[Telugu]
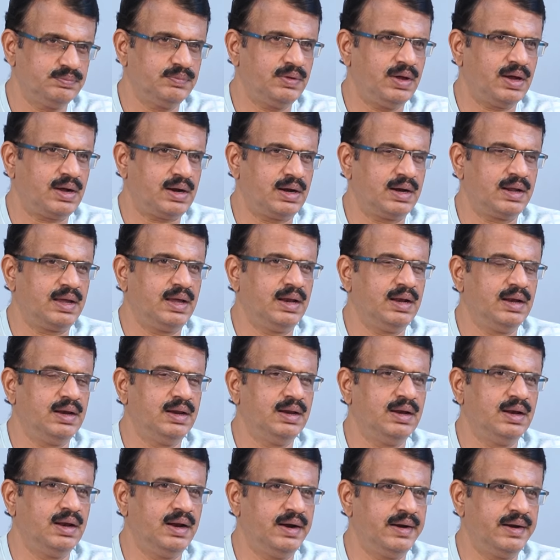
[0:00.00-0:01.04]
అక్కడికి వెళ్ళి
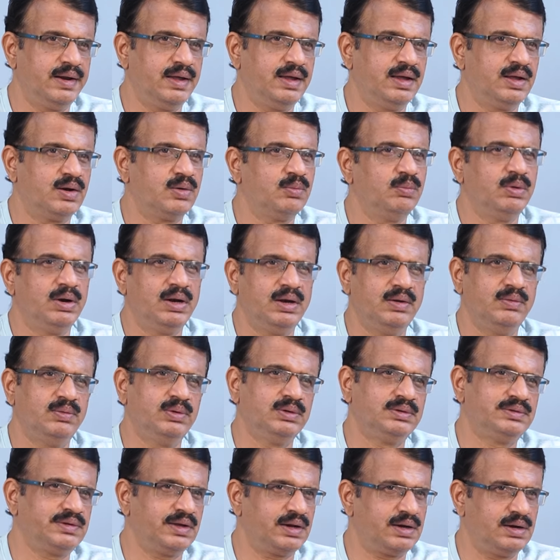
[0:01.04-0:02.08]
ల్యాండ్ అయ్యారు మళ్ళీ
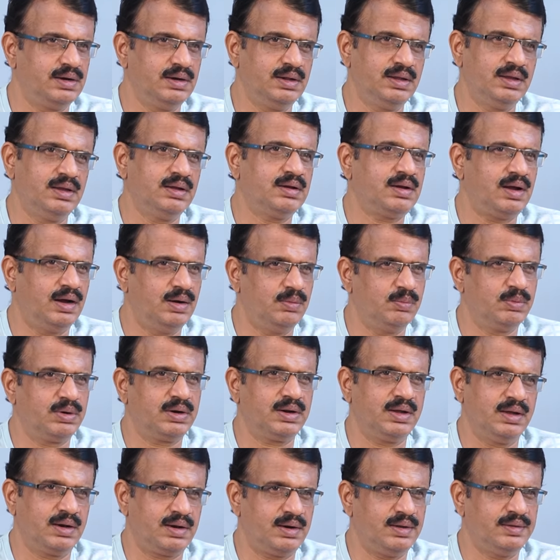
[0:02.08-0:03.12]
వచ్చారని
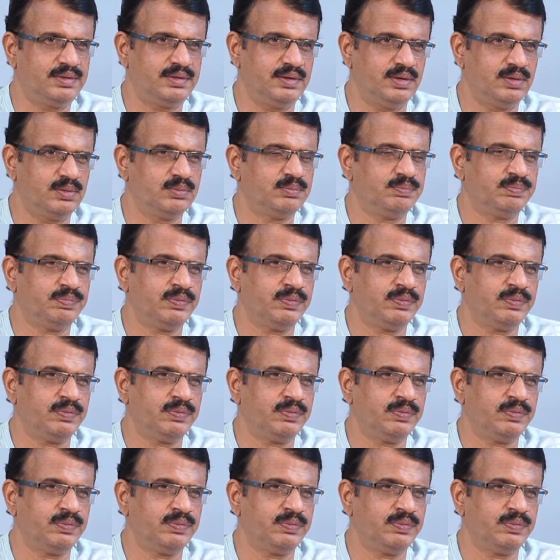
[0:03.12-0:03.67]
కామన్గా రాశారు